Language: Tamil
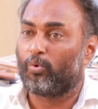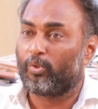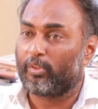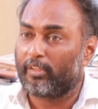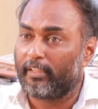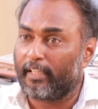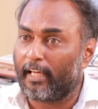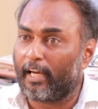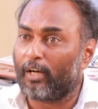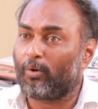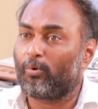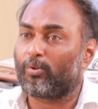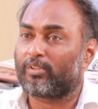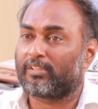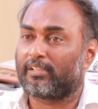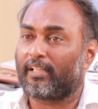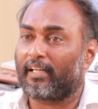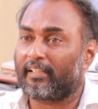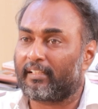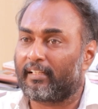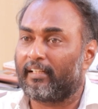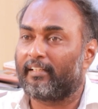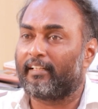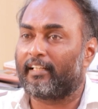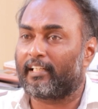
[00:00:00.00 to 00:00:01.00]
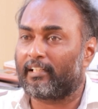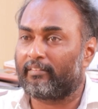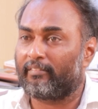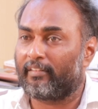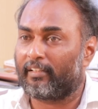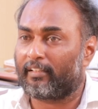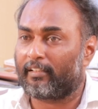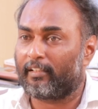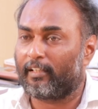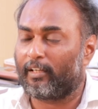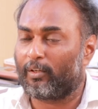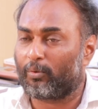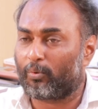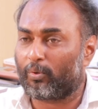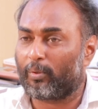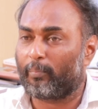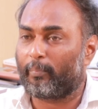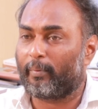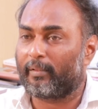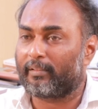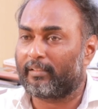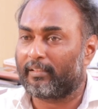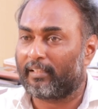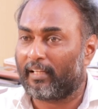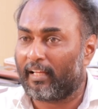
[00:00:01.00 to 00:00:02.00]
உறுதியாக ஒரு சட்டம் நிறைவேற்றினா கூட
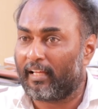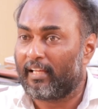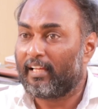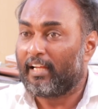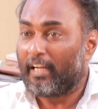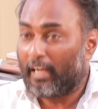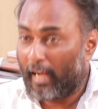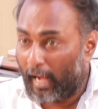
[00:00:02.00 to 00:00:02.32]
பார்த்தீங்கன்னா